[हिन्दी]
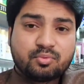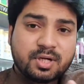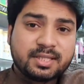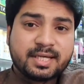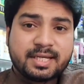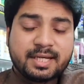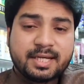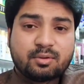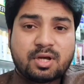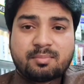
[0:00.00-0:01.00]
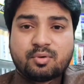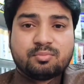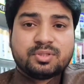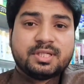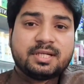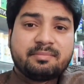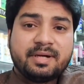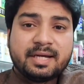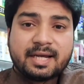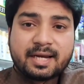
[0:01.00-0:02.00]
पूरा देखेंगे तो आपको मुझे
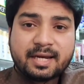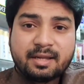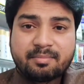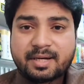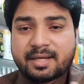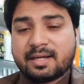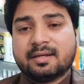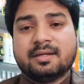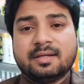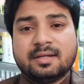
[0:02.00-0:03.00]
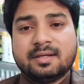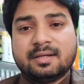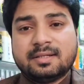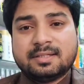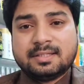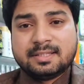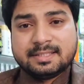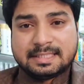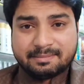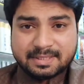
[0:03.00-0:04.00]
कमेंट करना नहीं पड़ेगा
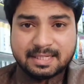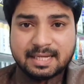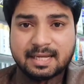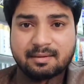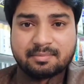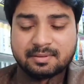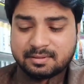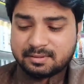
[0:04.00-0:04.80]
समझ गए आप